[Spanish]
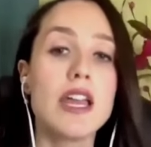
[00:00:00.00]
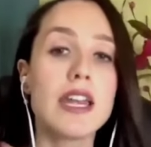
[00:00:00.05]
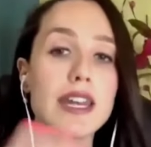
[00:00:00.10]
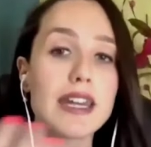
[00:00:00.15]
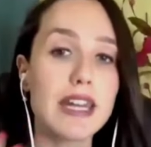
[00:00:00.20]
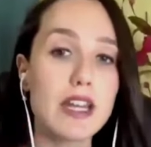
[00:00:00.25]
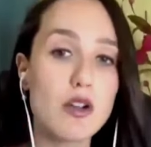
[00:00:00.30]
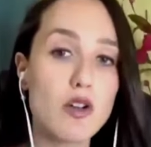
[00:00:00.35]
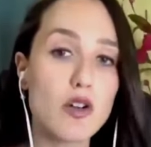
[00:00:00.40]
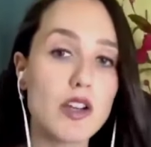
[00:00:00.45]

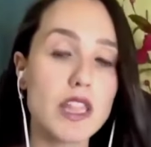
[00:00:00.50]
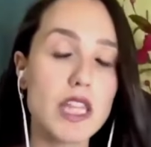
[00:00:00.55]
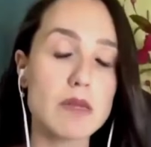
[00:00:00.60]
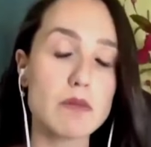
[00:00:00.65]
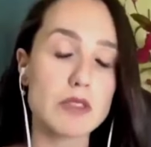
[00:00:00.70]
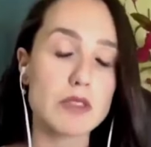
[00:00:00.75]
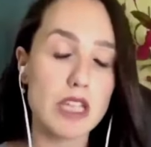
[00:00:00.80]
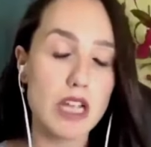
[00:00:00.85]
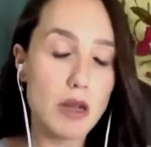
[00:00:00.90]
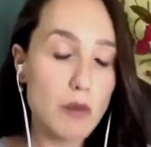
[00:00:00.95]

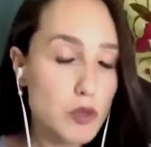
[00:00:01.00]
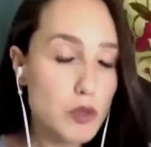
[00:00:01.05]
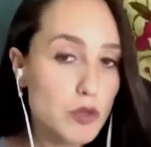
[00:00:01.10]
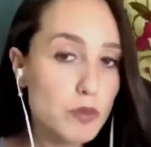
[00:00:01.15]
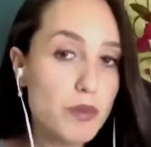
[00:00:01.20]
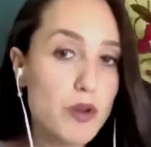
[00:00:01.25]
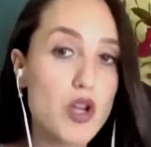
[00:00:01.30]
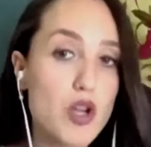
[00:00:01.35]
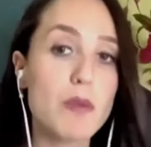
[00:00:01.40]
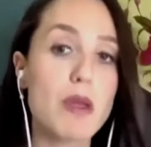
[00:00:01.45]
Recordemos, hagamos
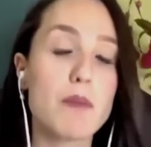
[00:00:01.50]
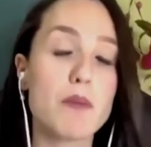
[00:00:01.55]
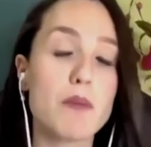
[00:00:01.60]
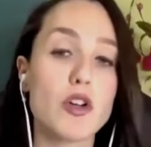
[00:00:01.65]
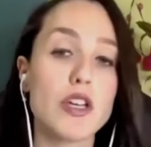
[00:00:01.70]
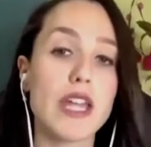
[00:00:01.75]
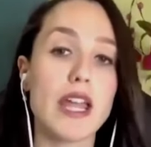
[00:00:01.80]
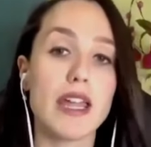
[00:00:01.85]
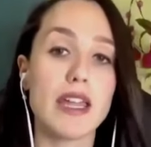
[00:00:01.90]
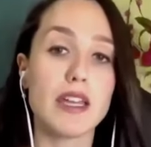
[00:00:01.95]
un poco
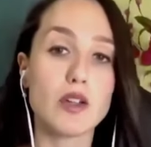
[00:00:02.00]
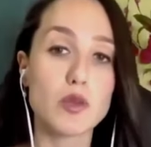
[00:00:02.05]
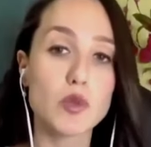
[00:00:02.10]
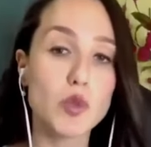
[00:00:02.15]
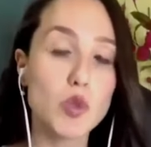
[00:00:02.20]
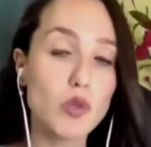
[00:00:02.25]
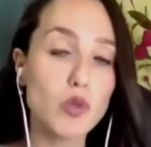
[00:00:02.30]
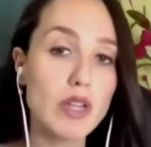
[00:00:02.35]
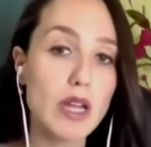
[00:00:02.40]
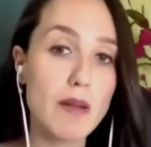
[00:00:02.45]
memoria, en
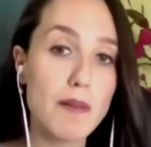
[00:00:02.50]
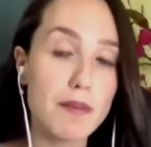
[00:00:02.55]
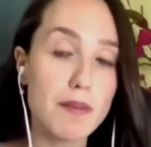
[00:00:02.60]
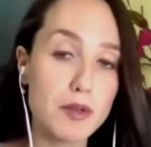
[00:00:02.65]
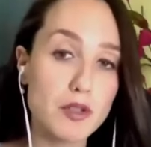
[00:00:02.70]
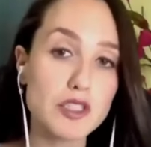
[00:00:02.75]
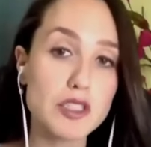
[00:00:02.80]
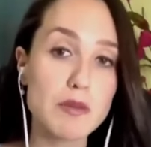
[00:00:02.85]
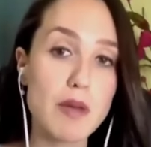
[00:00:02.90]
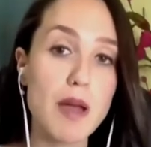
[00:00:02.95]
octubre
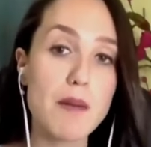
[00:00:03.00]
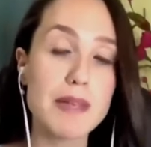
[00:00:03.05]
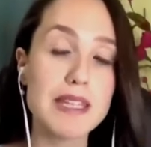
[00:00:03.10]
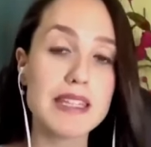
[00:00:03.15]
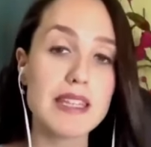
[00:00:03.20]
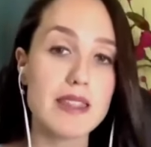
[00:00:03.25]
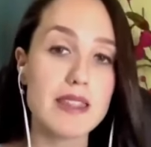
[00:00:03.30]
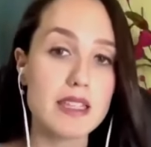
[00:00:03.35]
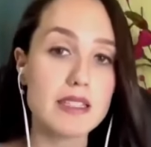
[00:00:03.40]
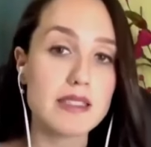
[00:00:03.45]

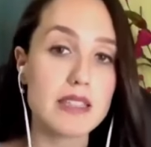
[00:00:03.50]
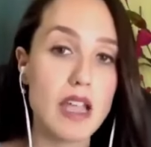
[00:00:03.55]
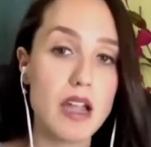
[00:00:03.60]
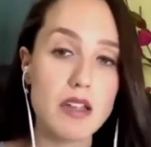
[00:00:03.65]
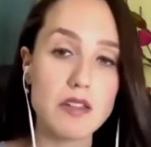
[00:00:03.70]
aproximadamente de este